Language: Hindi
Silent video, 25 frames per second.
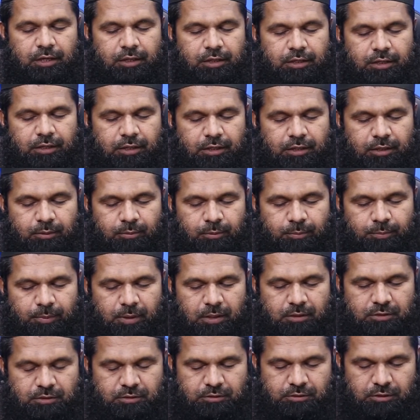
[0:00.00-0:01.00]
कि ए नबी
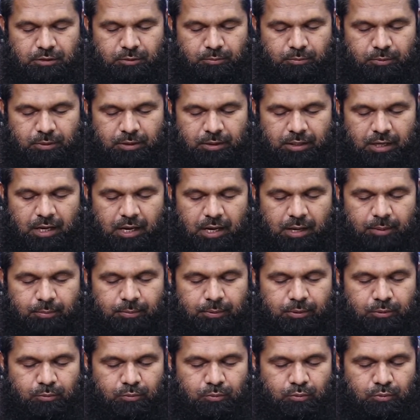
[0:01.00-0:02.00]
पाक सल्लम क्या
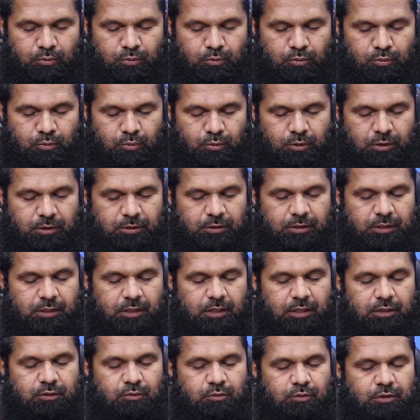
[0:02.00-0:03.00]
आपने उन लोगों को नहीं
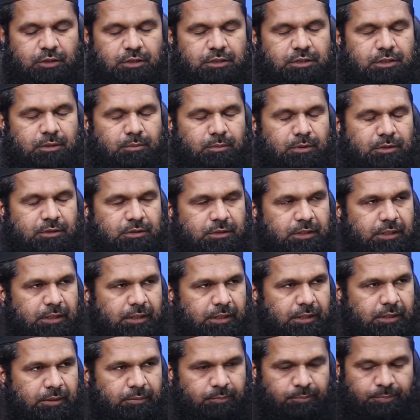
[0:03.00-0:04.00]
देखा जो ये समझते
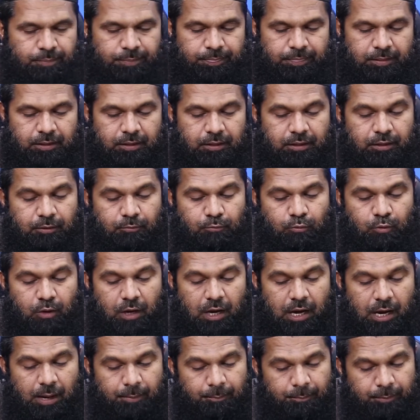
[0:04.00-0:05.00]
हैं कि वो
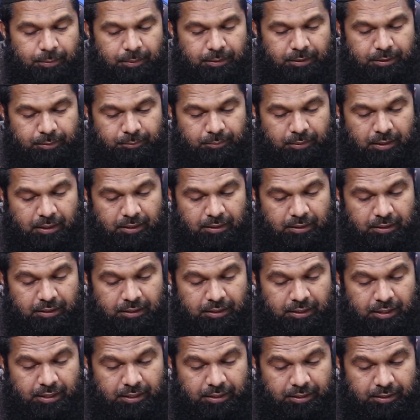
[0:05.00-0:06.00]
आप पर ईमान ले
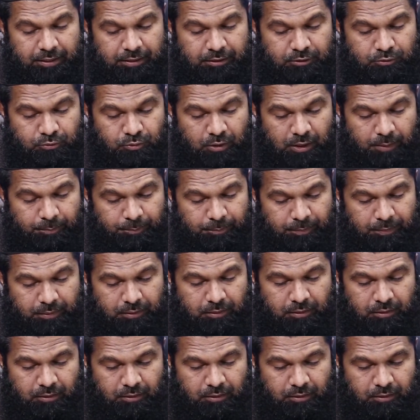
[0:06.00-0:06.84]
आए हैं जो आप पर